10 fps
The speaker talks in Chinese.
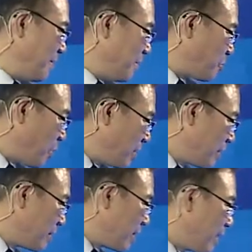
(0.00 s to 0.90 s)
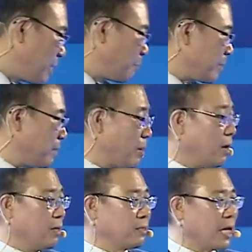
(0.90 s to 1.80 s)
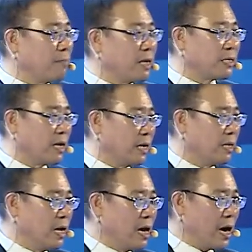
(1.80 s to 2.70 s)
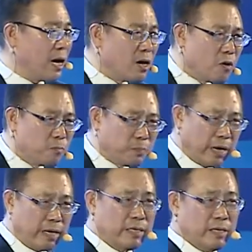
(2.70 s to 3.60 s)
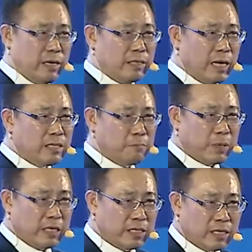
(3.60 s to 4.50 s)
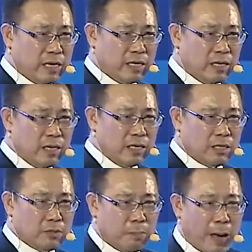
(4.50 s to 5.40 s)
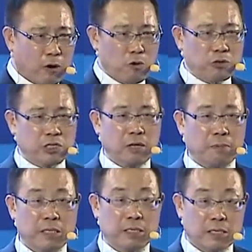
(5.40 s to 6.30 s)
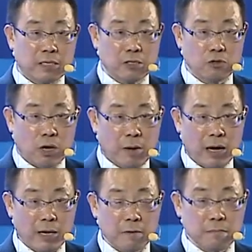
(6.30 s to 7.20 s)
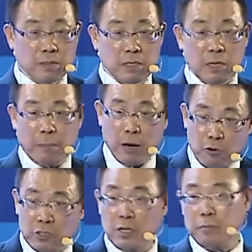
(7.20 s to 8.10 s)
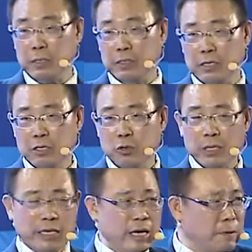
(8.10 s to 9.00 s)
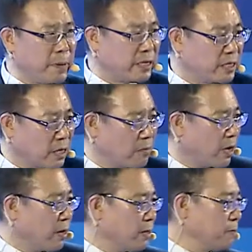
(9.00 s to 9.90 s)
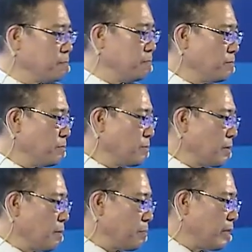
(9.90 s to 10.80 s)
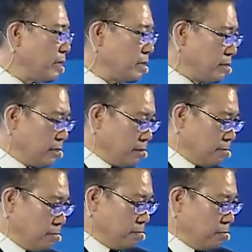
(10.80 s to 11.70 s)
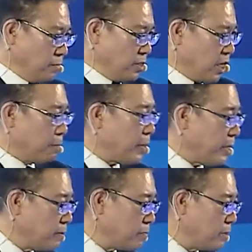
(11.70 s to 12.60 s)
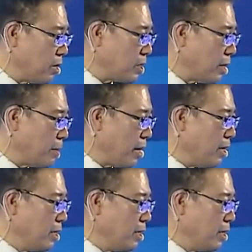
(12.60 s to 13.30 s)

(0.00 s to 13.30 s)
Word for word: 所以呢，价格比什么大卖场还要便宜呢？但是品质呢，是不是百货公司的品质？对吗？是百货公司的品质，所以这个变成什么？变成精品，了解吗？